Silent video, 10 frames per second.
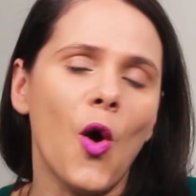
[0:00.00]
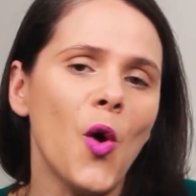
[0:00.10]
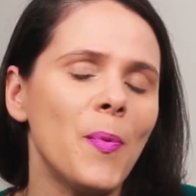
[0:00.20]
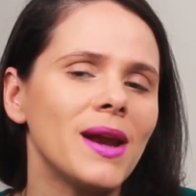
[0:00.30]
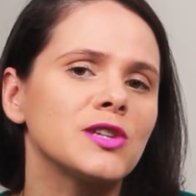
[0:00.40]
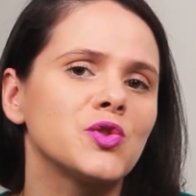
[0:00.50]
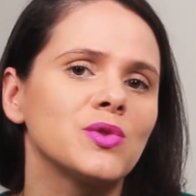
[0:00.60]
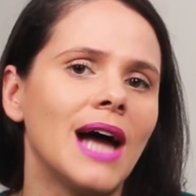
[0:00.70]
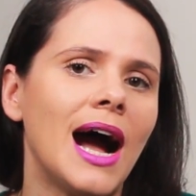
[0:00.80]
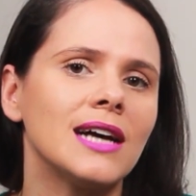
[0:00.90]
ou para
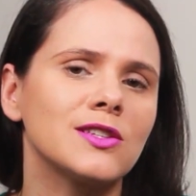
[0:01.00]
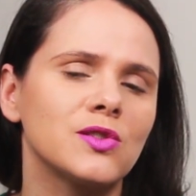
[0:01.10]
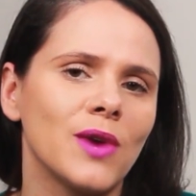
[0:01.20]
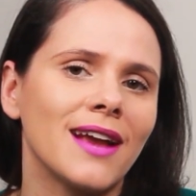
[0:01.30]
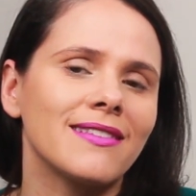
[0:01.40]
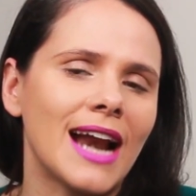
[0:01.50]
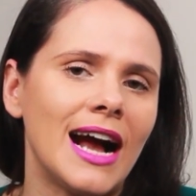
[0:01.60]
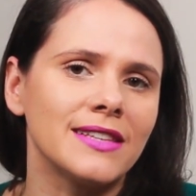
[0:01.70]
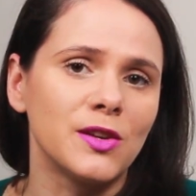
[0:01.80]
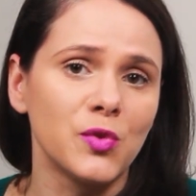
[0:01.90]
ajudar a sua
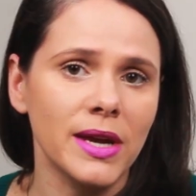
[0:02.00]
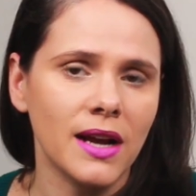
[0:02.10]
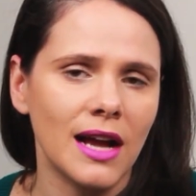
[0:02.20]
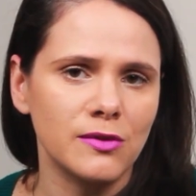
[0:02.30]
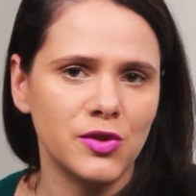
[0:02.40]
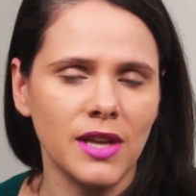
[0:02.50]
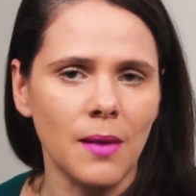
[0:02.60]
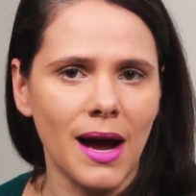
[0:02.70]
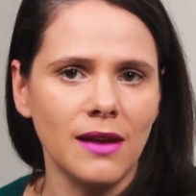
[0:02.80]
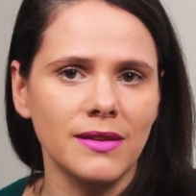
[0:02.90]
entrada no mercado de
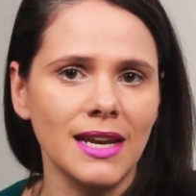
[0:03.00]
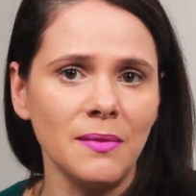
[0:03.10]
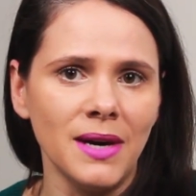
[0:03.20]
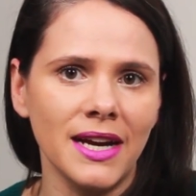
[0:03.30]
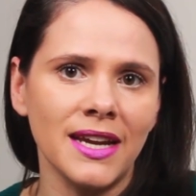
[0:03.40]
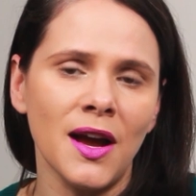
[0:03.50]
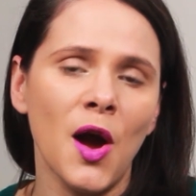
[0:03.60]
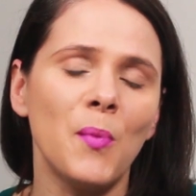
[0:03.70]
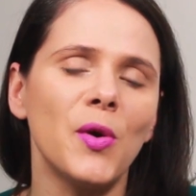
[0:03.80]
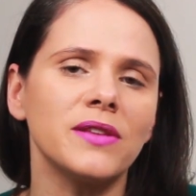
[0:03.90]
trabalho na Alemanha,
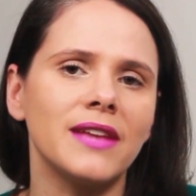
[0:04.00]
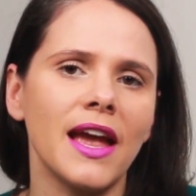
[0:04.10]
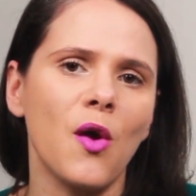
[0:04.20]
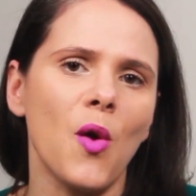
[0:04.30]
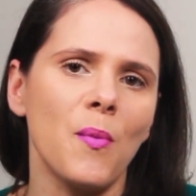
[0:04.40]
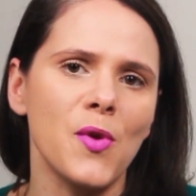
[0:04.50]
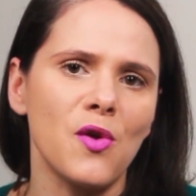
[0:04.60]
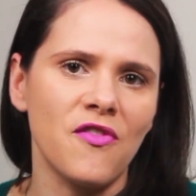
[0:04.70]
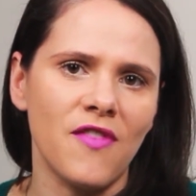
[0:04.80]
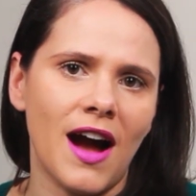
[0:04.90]
poder
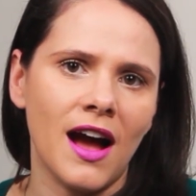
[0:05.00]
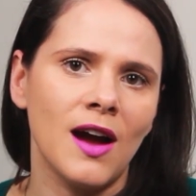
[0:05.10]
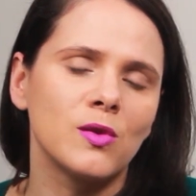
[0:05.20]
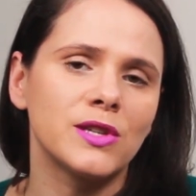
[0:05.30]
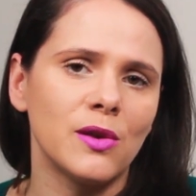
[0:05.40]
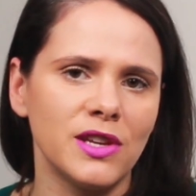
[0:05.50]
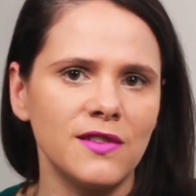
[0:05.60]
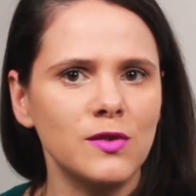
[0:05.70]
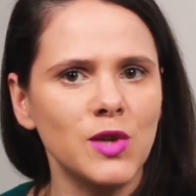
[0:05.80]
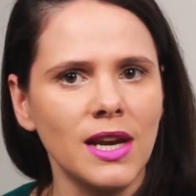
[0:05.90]
comprovar o seu
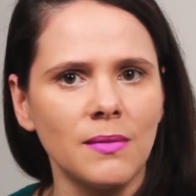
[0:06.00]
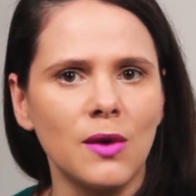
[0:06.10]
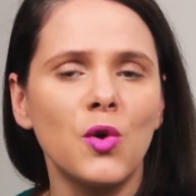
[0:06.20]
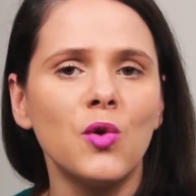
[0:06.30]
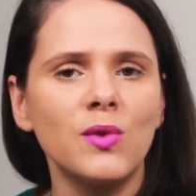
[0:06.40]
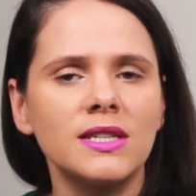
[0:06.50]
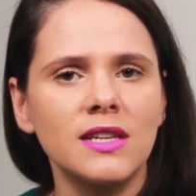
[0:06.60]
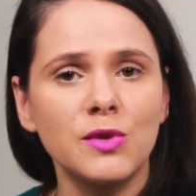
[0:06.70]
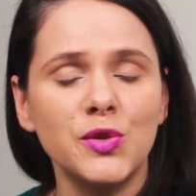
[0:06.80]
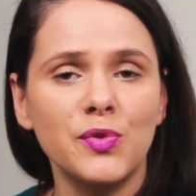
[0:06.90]
nível de alemão com um
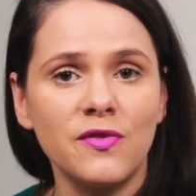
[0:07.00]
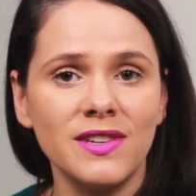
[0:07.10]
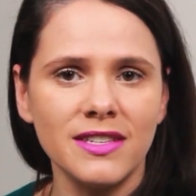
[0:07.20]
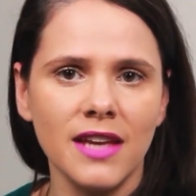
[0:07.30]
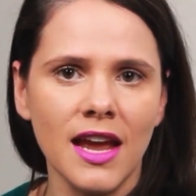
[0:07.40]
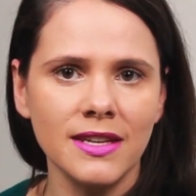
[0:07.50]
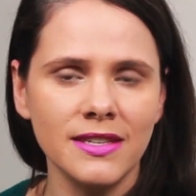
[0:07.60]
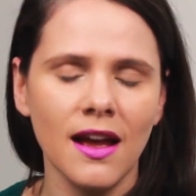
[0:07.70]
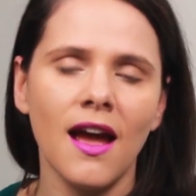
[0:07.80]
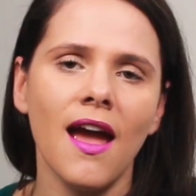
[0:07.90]
exame de
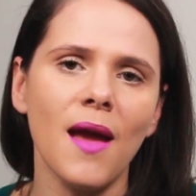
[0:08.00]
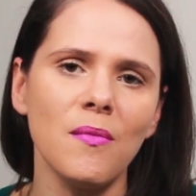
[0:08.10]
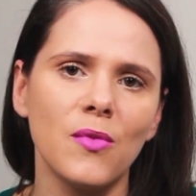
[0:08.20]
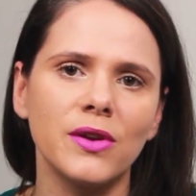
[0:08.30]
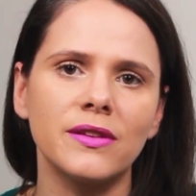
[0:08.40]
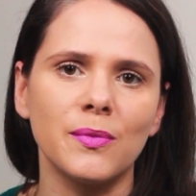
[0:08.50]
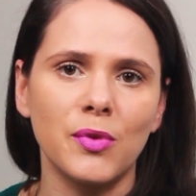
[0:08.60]
proficiência é muito